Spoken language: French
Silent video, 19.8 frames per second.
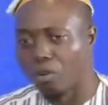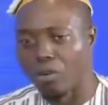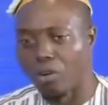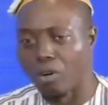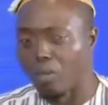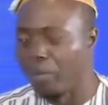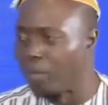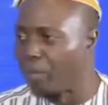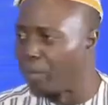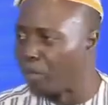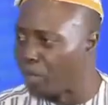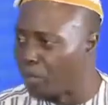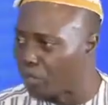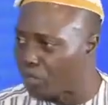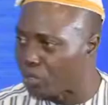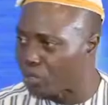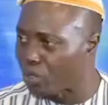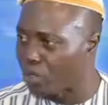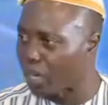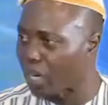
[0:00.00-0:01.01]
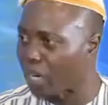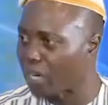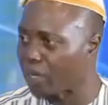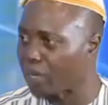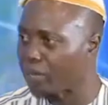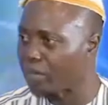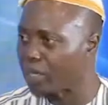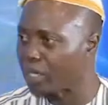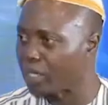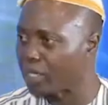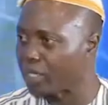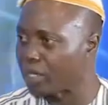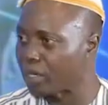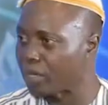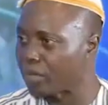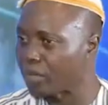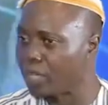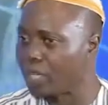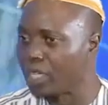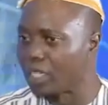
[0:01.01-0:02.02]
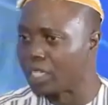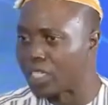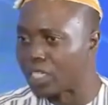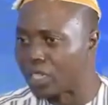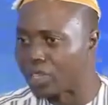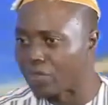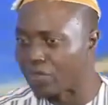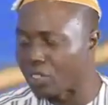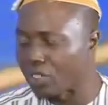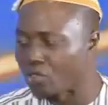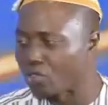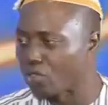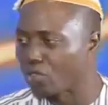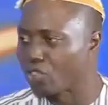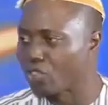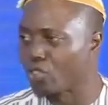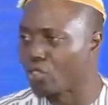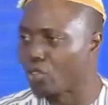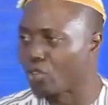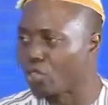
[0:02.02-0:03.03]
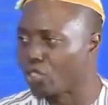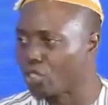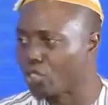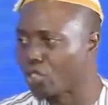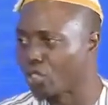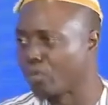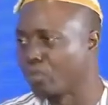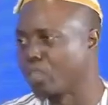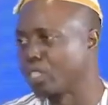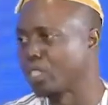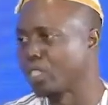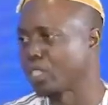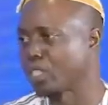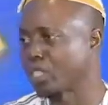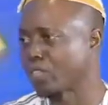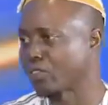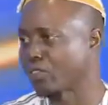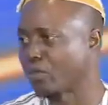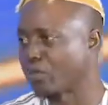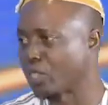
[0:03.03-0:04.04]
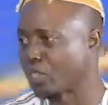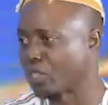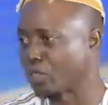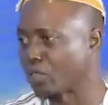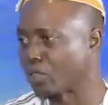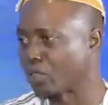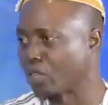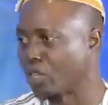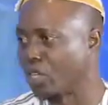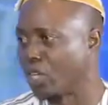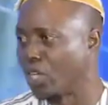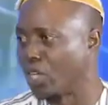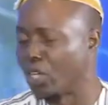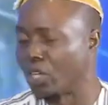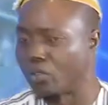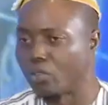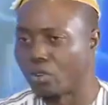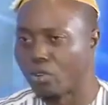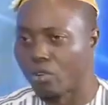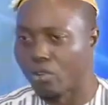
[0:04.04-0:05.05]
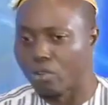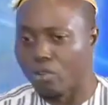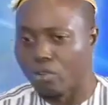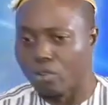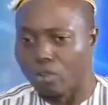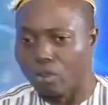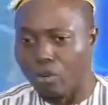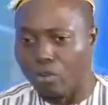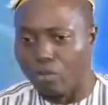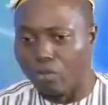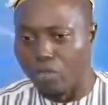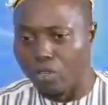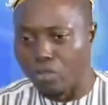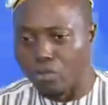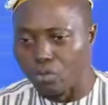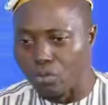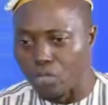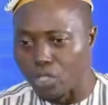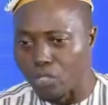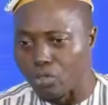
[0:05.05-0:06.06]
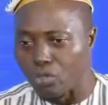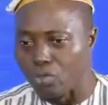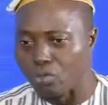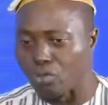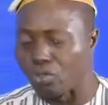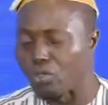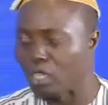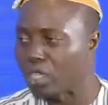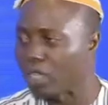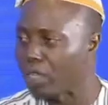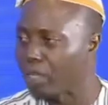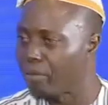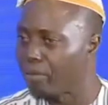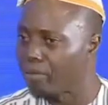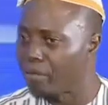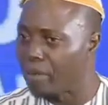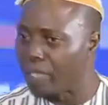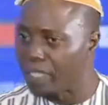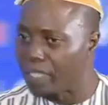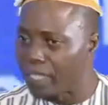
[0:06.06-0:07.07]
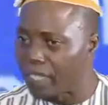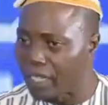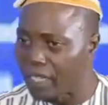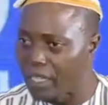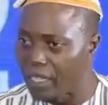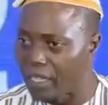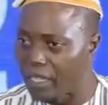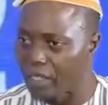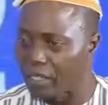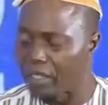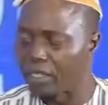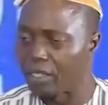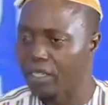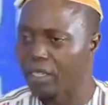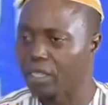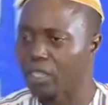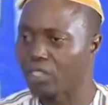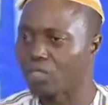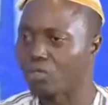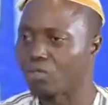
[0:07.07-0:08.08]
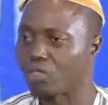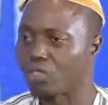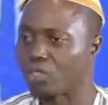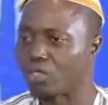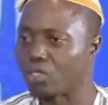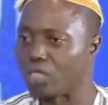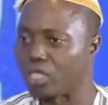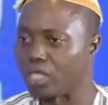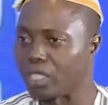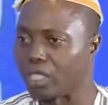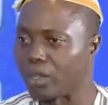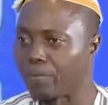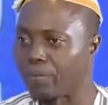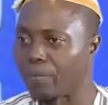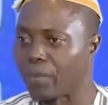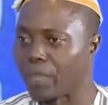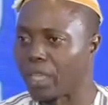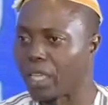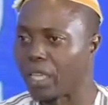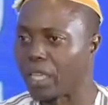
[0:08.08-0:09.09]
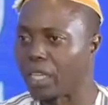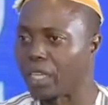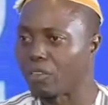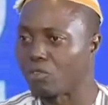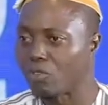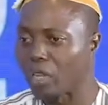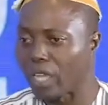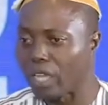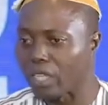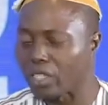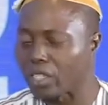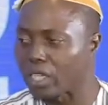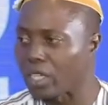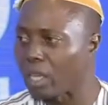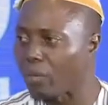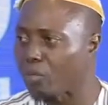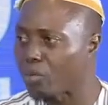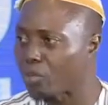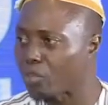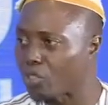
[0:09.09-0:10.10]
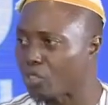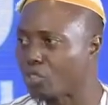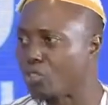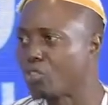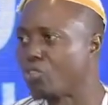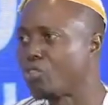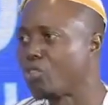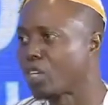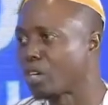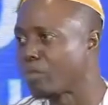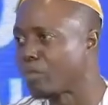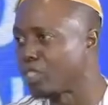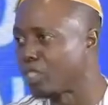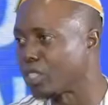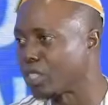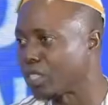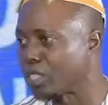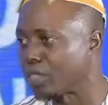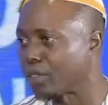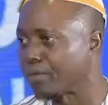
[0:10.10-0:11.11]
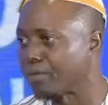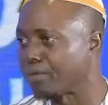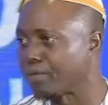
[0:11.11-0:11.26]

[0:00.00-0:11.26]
comme des pistes rurales, par exemple, des infrastructures de conditionnement et de transformation. Et donc, on veut toucher de tout ça, mais derrière, qu'est-ce qu'on se dit Quelle doit être l'approche de durabilité